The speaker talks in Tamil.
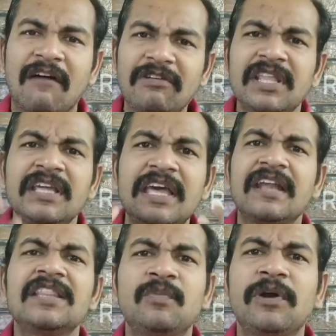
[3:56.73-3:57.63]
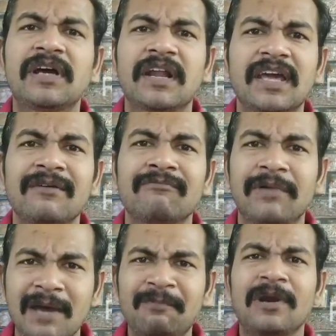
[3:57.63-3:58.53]
இவன் தான் இறந்து போயிட்டானே
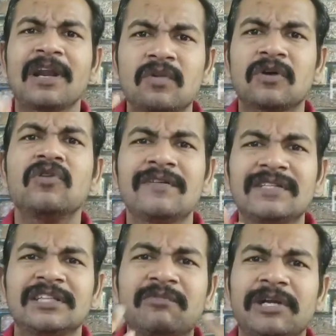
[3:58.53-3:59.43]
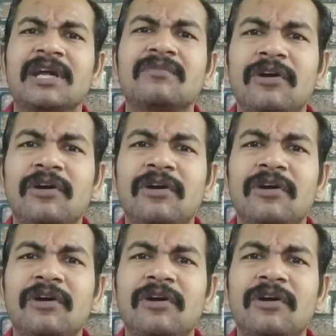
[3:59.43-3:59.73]
பேப்பர்ல முதற்கொண்டு செத்து போயிட்டான்னு